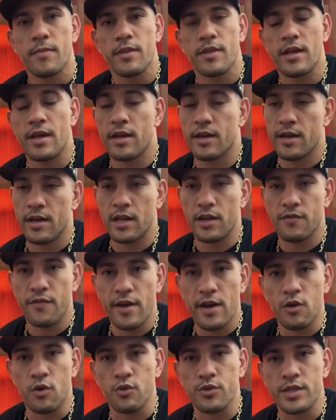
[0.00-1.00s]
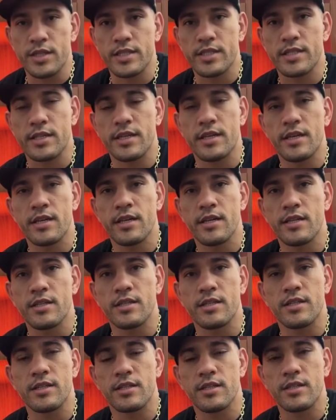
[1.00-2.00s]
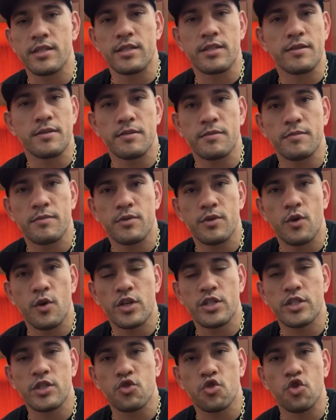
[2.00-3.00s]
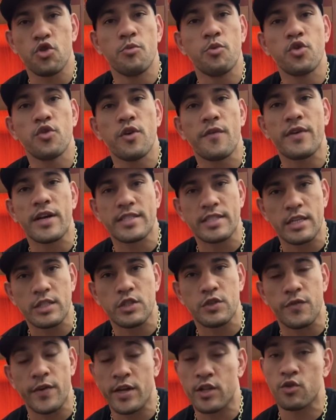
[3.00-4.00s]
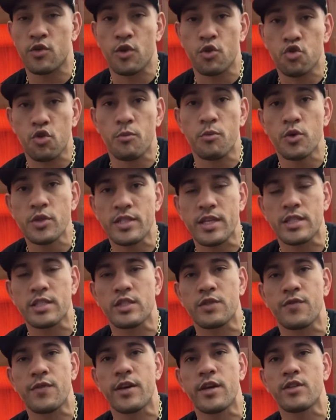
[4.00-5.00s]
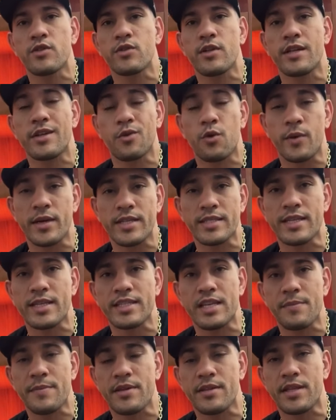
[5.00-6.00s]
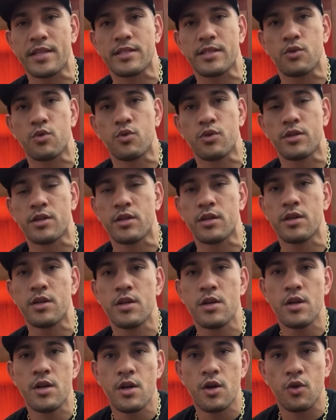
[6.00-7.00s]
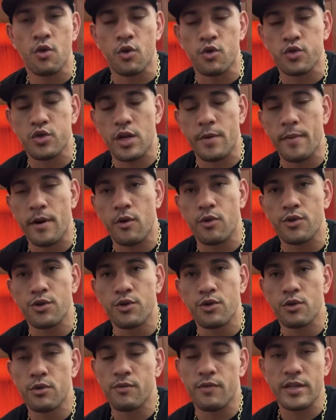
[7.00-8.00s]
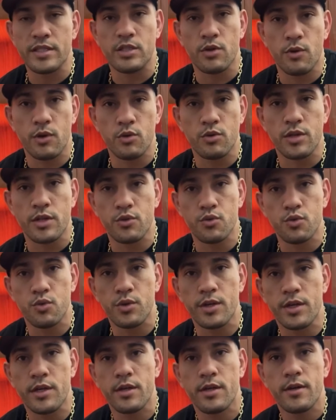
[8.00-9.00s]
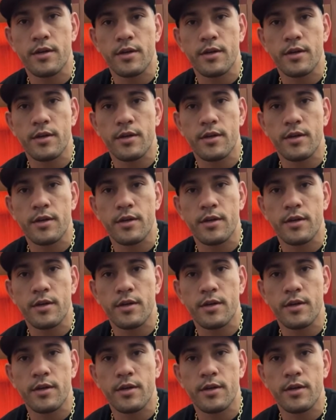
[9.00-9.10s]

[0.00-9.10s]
né, ela vai acontecer e eu acho que todo mundo vai ficar satisfeito. Eu estou muito satisfeito né, com esse casamento dessa luta contra o Jamal Hill, vai ser uma luta dura,